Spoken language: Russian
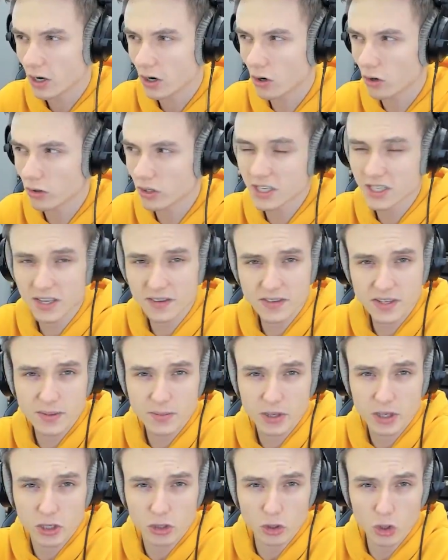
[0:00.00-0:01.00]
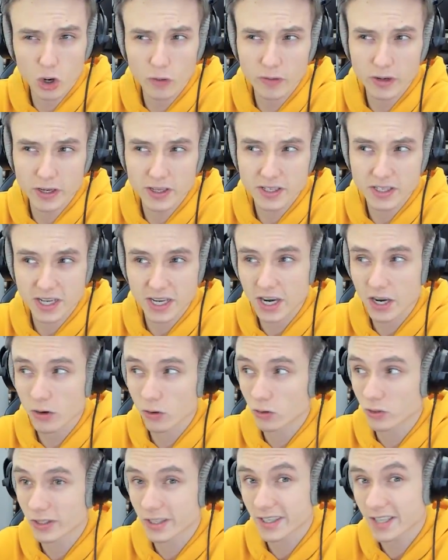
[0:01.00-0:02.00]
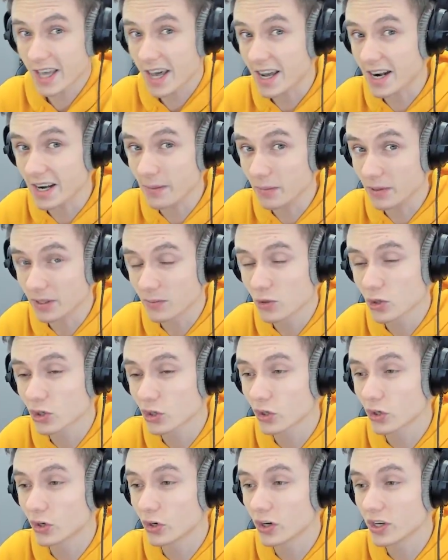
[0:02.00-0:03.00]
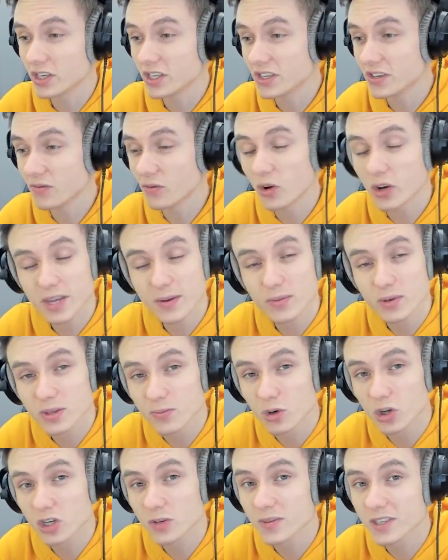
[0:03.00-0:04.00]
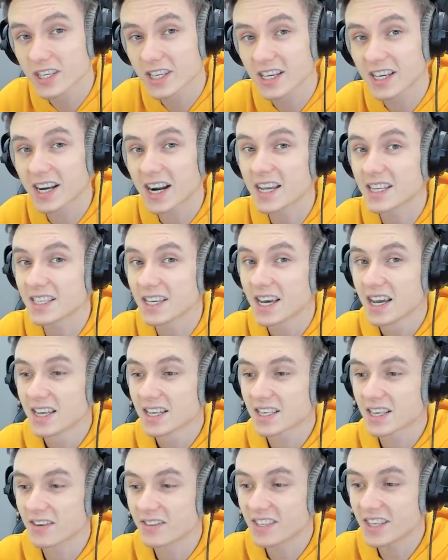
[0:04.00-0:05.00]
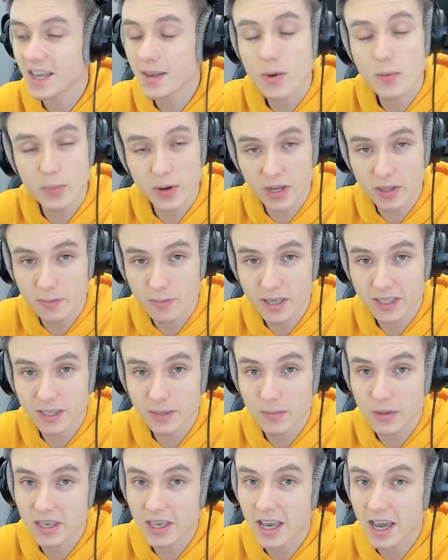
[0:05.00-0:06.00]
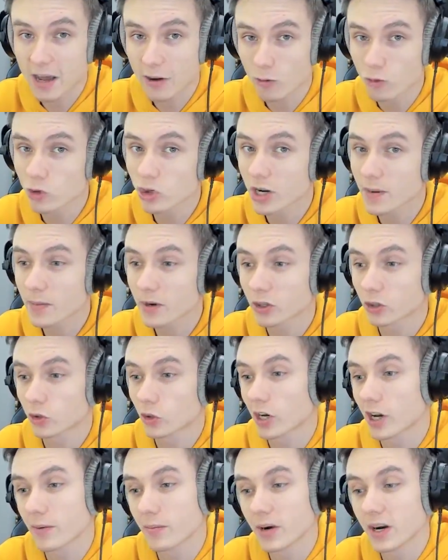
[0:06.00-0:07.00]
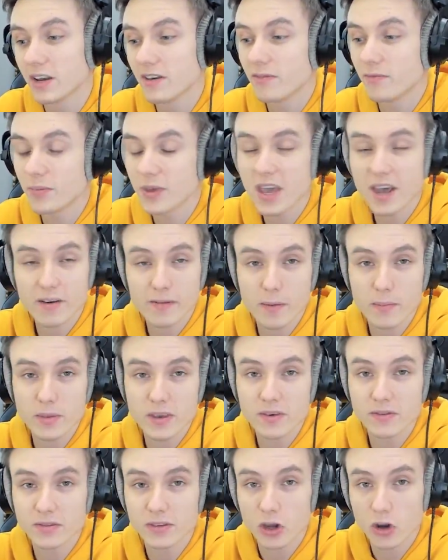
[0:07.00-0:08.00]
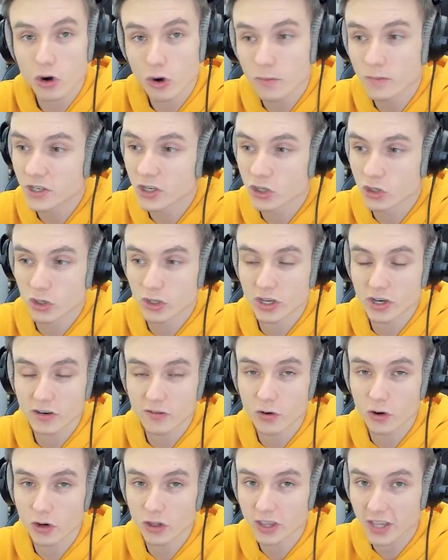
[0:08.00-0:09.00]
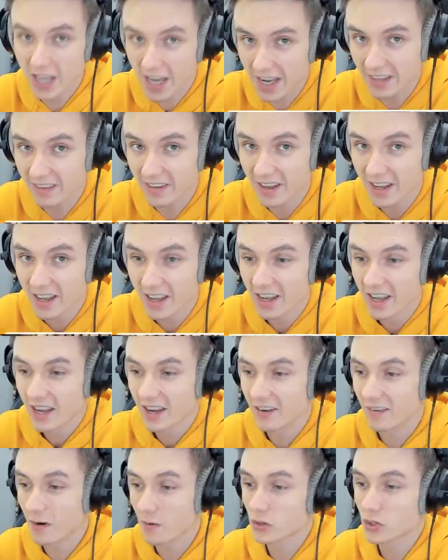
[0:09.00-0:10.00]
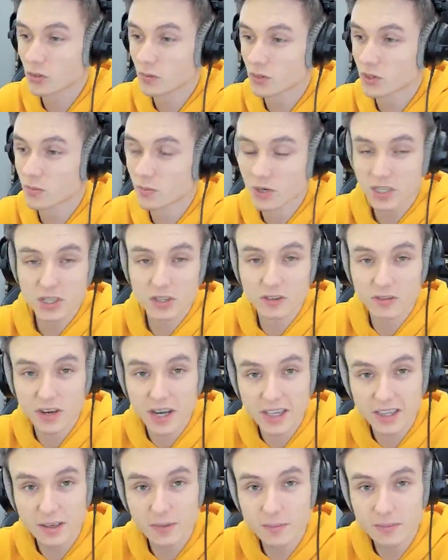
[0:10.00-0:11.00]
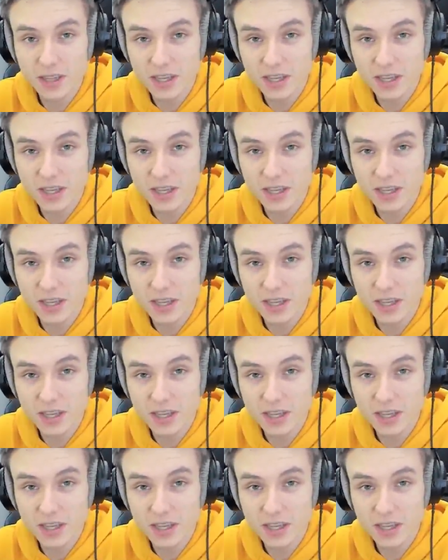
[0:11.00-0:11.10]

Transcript: Он не совсем таки новый, скорее он старый, потому что сегодня мы сможем сыграть со всеми предметами и оружием, которые были в первом и втором сезонах Fortnite. В общем, смысл в этом.